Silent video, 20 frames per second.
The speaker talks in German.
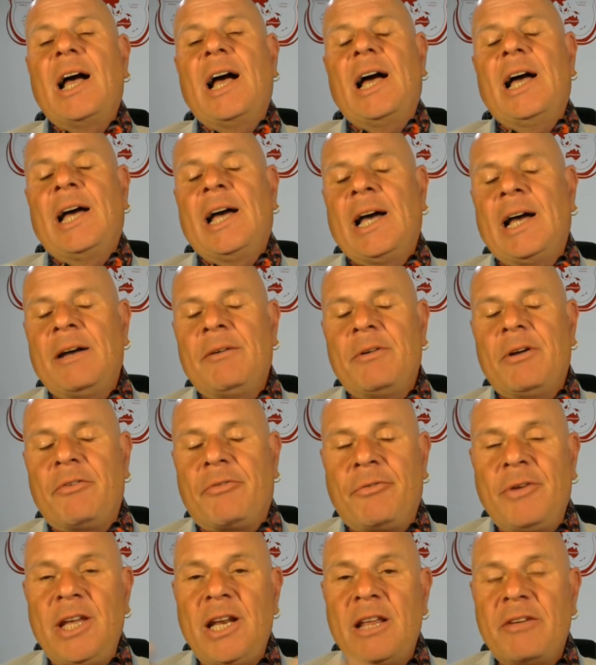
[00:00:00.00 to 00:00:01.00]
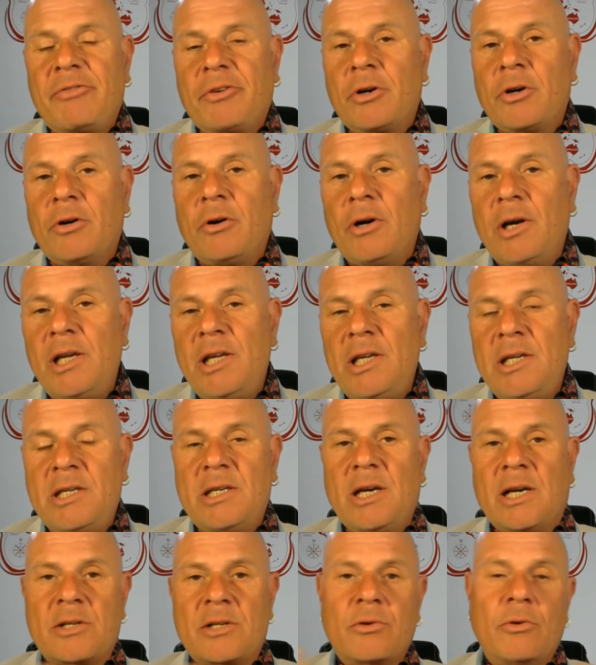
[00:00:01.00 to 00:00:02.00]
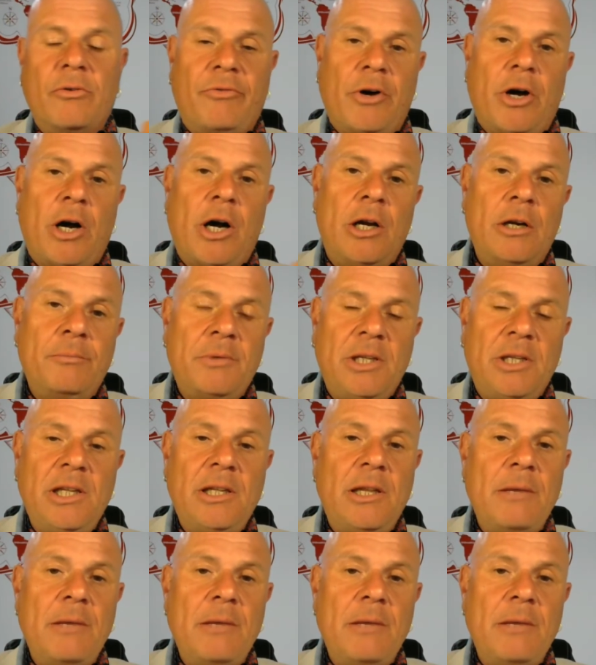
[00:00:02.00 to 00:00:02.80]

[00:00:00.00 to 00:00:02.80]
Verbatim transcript: Äh, viele von euch, also vor allem die,